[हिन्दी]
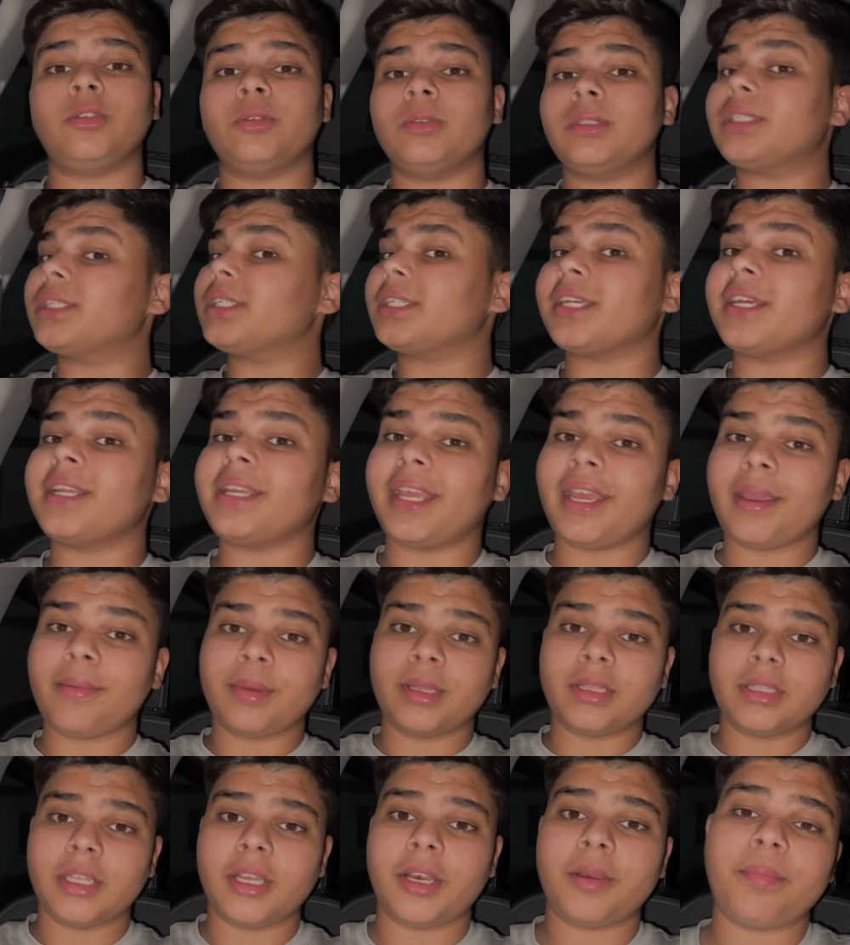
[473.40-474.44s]
तो दर्शन किए
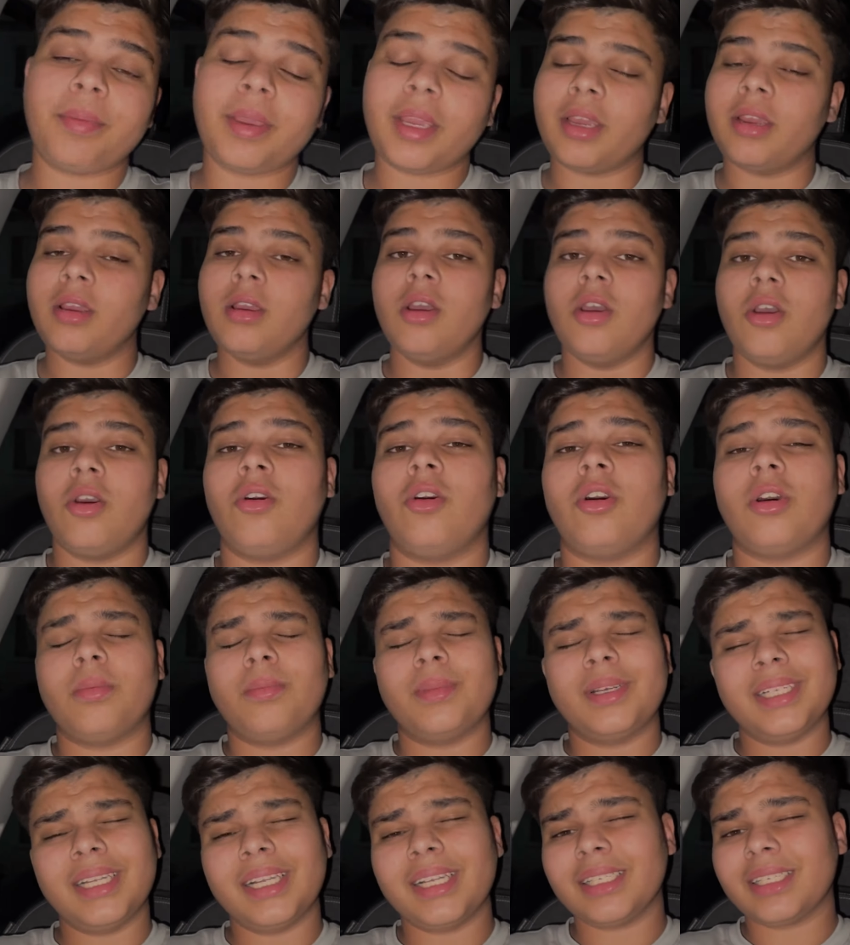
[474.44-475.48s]
मंदिर पे और
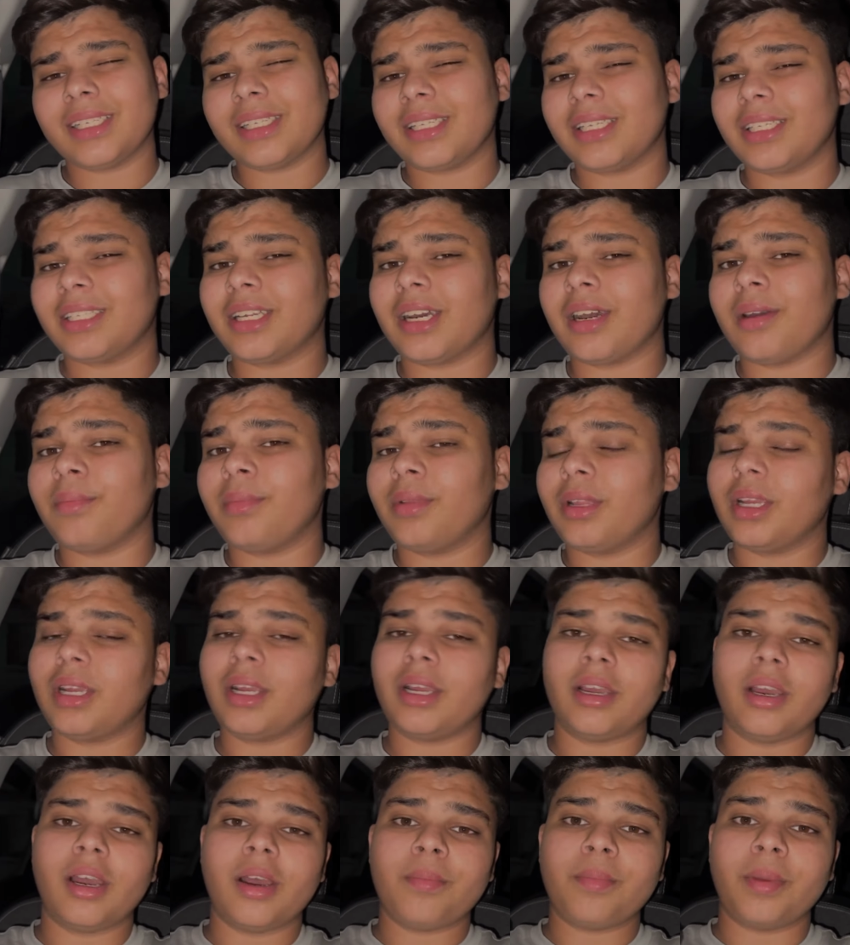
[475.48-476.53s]
मंदिर से सीधा हमने
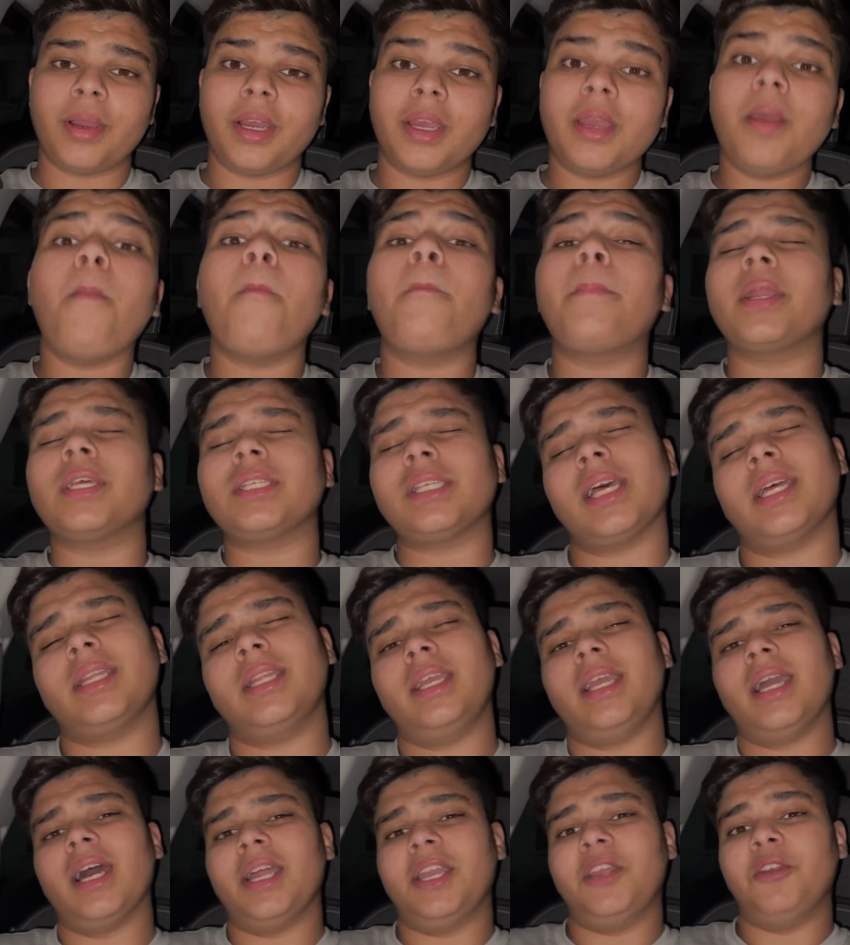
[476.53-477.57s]
हम गए प्रसादी
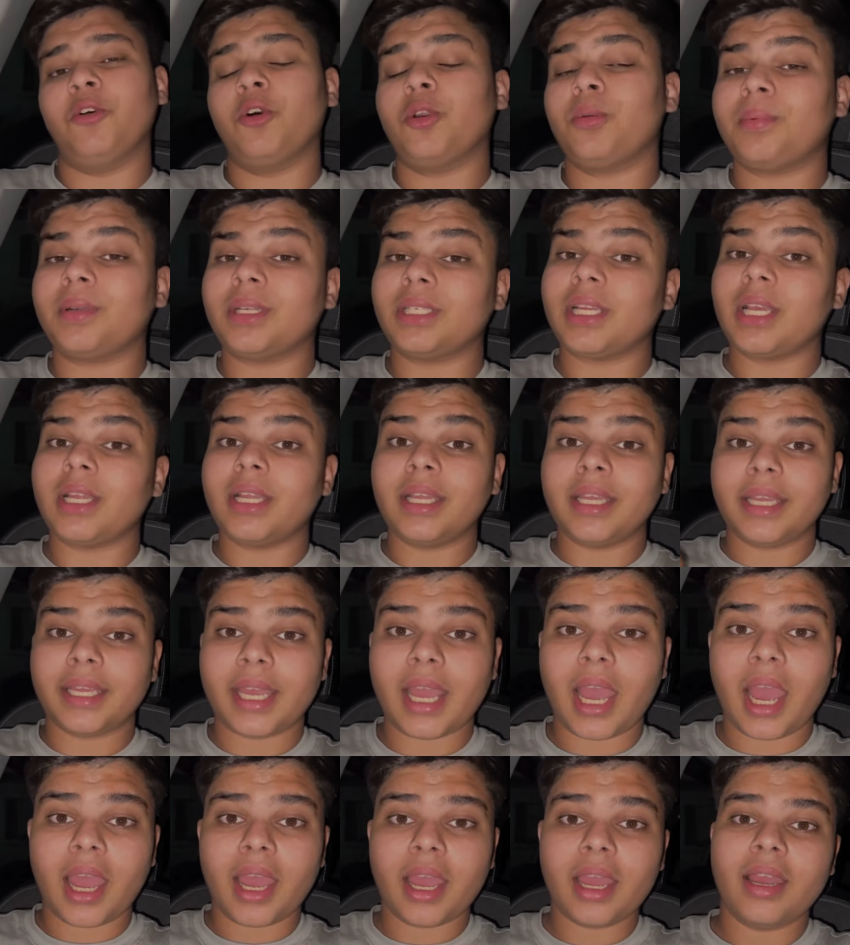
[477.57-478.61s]
खाने और प्रसादी
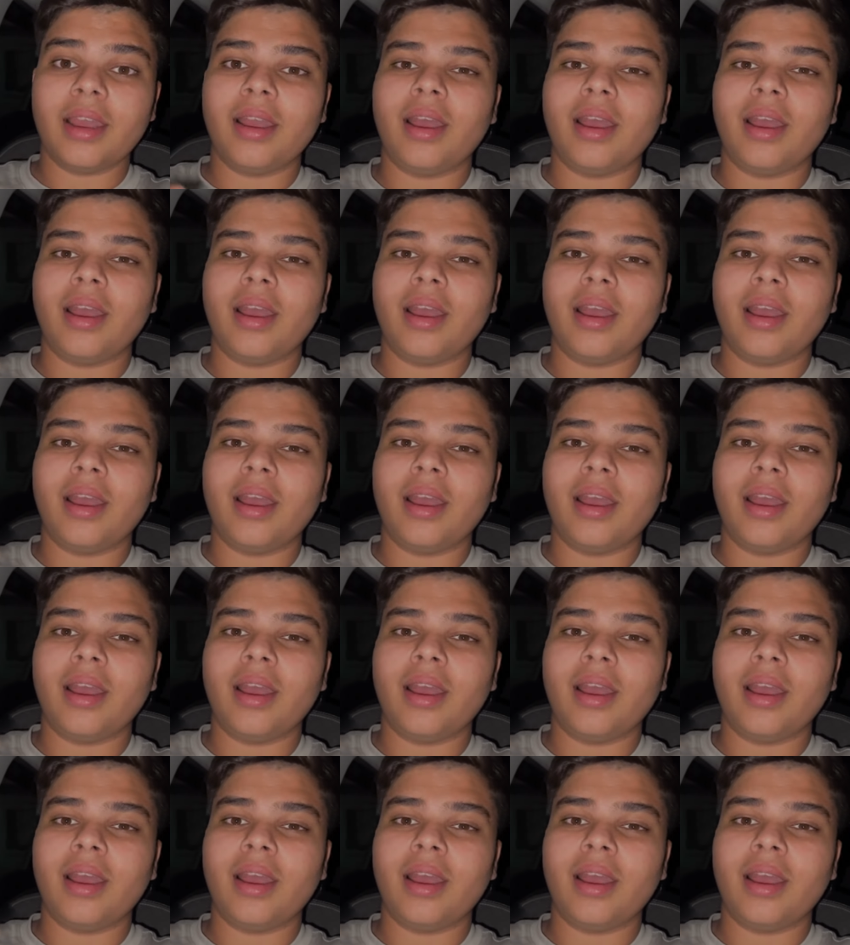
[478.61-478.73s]
क्या है